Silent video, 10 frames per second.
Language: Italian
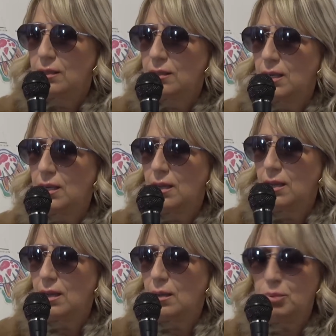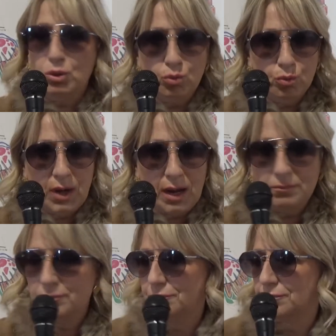della
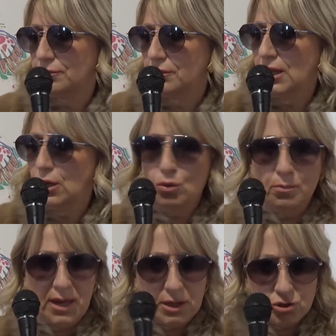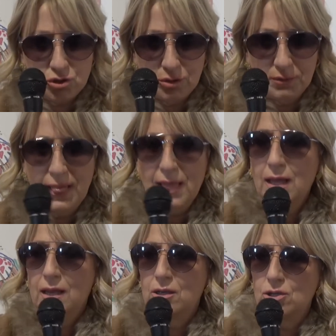pittura, nel commercio,
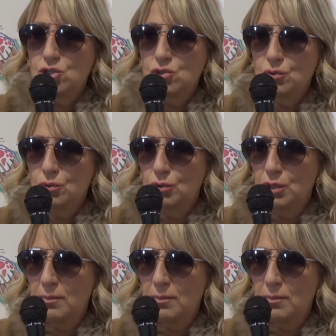eh, ci sono donne